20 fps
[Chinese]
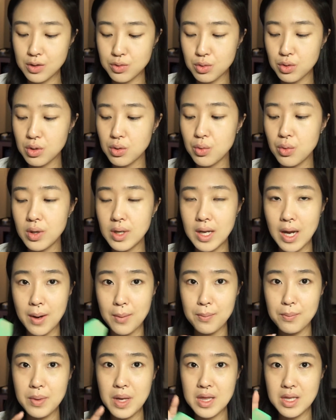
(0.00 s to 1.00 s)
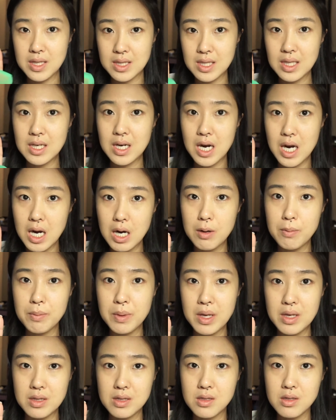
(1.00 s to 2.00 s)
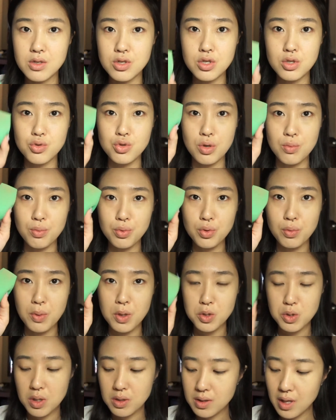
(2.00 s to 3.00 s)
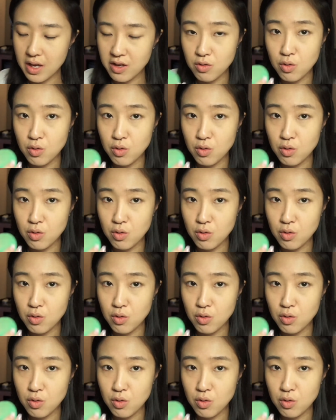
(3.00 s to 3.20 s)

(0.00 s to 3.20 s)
所以我两边的第二遍测试全部用美妆蛋，